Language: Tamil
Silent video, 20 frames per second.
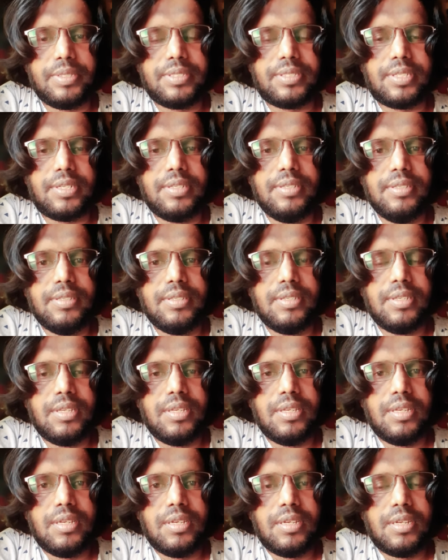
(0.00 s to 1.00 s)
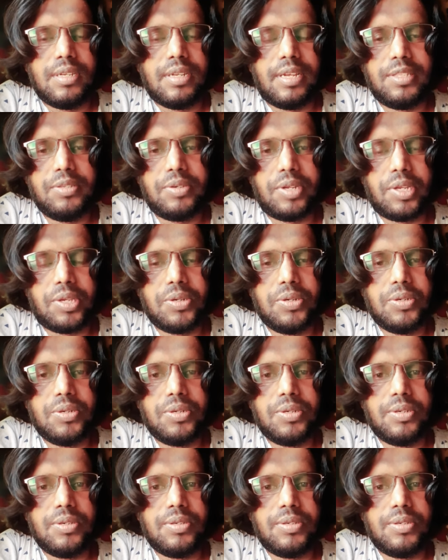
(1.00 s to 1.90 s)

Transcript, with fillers: பேசுகிறேன் நான் இது வரைக்கும்